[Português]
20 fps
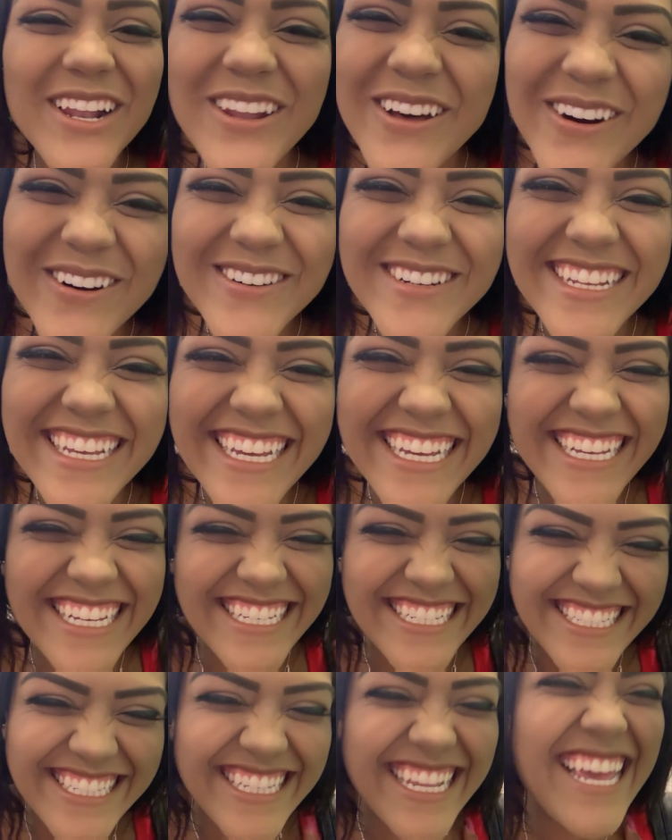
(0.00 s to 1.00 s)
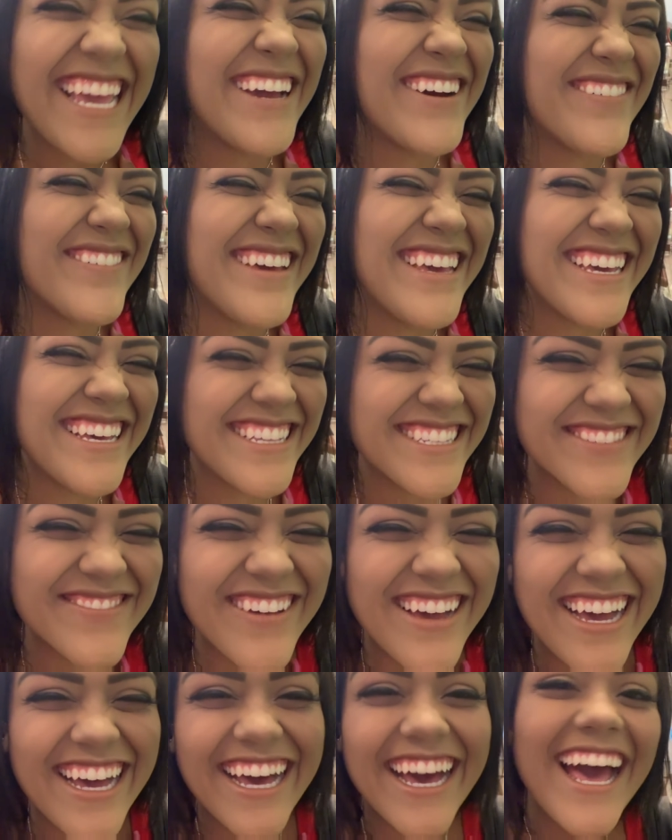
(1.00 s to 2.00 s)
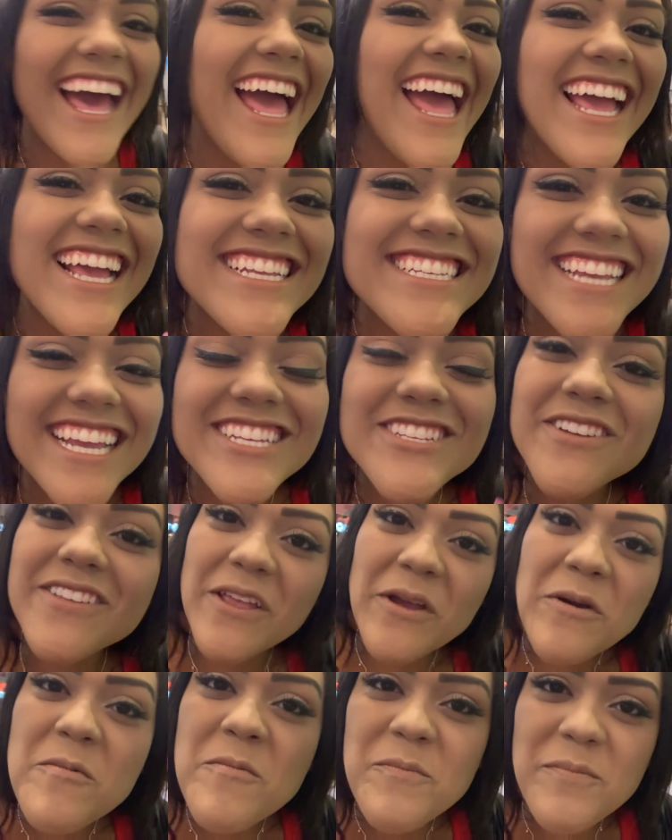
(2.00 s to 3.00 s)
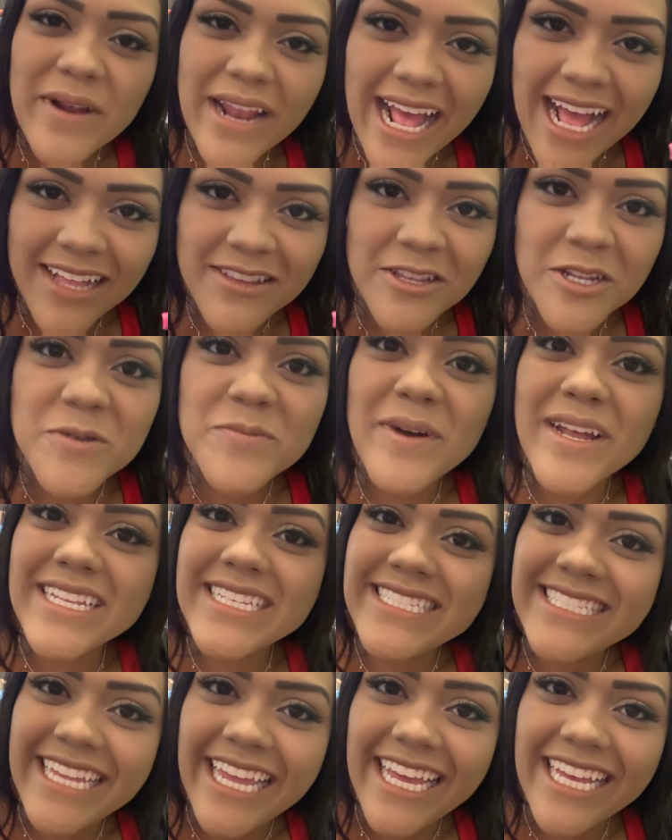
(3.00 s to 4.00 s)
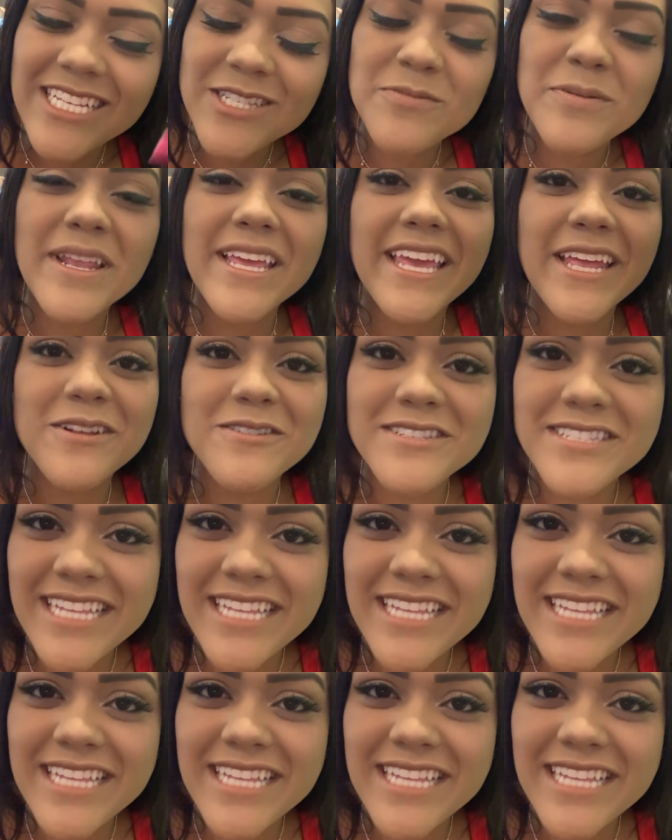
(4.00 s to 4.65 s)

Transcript: Loures, eu mesma. Gente, eu tenho um prato no Paris 6, pra quem não